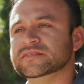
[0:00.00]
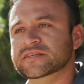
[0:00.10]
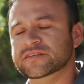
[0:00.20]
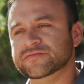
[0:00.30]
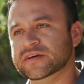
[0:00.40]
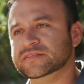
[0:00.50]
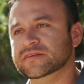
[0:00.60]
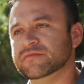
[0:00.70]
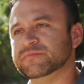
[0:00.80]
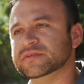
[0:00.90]
sí es
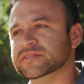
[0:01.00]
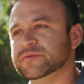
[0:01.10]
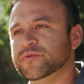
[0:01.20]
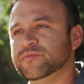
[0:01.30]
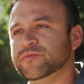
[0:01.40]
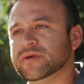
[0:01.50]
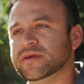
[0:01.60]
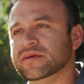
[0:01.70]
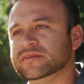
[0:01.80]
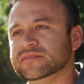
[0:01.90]
fácil al principio
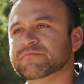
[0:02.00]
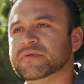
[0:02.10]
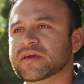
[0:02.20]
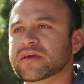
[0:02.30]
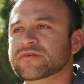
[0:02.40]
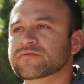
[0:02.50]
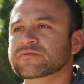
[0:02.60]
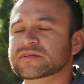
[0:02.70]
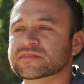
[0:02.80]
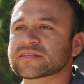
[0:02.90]
porque es tan
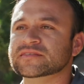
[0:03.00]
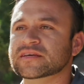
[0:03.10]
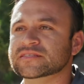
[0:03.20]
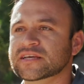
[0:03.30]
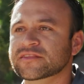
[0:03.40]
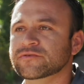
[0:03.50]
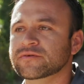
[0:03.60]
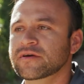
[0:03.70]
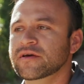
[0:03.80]
pequeño y estás creciendo,